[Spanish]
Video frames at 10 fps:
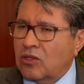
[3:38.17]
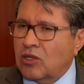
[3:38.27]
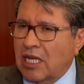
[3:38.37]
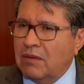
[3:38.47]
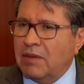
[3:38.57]

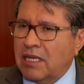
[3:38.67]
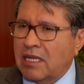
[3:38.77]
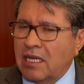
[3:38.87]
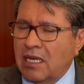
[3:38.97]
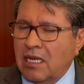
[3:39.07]

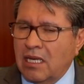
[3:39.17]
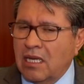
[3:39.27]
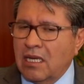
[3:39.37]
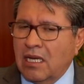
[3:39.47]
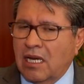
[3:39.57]
totalmente
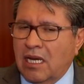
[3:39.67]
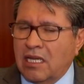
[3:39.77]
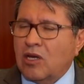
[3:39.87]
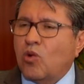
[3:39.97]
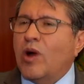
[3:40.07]

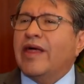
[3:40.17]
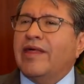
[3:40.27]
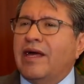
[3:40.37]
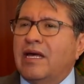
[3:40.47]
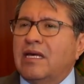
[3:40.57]

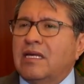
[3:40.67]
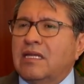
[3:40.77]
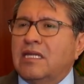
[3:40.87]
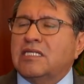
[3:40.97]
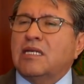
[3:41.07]
adecuada
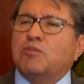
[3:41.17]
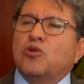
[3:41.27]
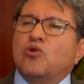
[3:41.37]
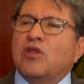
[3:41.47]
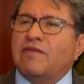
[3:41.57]
desde el
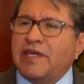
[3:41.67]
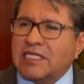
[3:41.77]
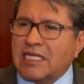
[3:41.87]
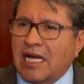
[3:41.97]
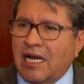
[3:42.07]
punto de
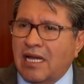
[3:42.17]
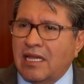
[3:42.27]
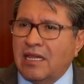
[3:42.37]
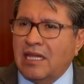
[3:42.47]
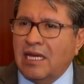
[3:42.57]
vista
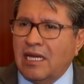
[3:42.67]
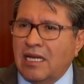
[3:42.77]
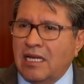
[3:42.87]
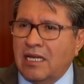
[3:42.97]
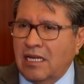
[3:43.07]

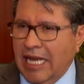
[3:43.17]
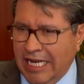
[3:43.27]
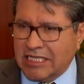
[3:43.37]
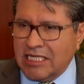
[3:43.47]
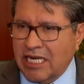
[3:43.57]
del
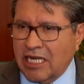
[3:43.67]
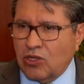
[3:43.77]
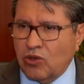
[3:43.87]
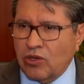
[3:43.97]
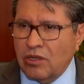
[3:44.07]
exdirector.